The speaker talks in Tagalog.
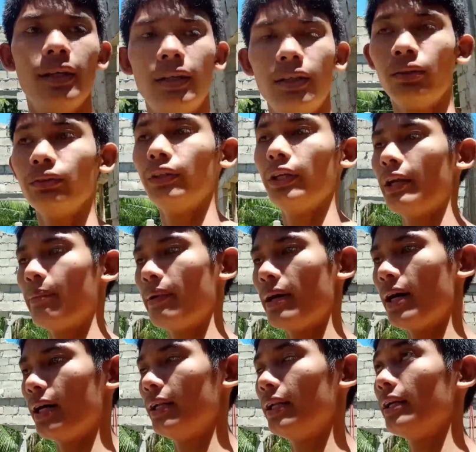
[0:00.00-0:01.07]
Yung
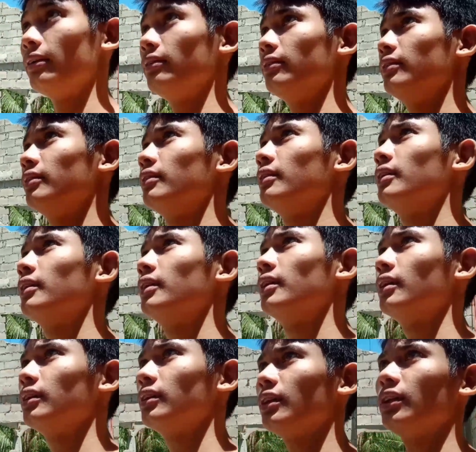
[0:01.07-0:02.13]
tinamaan ano
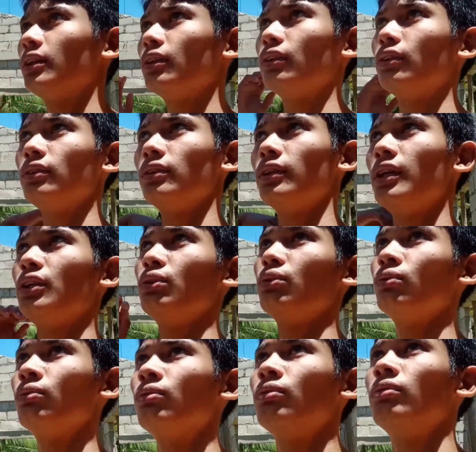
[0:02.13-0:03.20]
dito. Then yung